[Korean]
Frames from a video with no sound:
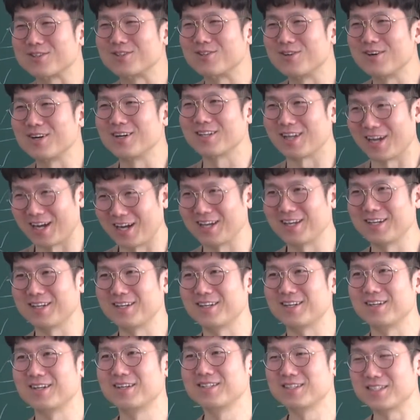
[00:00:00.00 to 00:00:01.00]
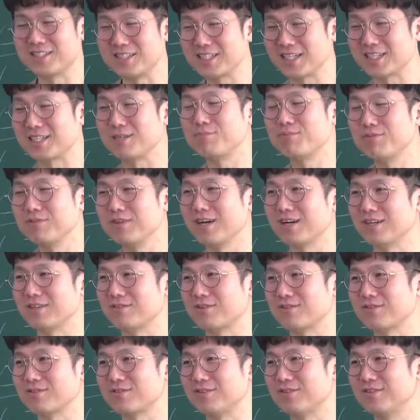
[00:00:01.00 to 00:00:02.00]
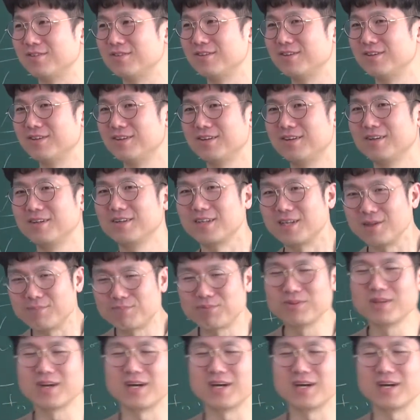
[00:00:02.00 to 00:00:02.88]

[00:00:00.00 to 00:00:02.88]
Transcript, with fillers: 거예요 다행히 진짜 깊은 데가 있었어 깊은 데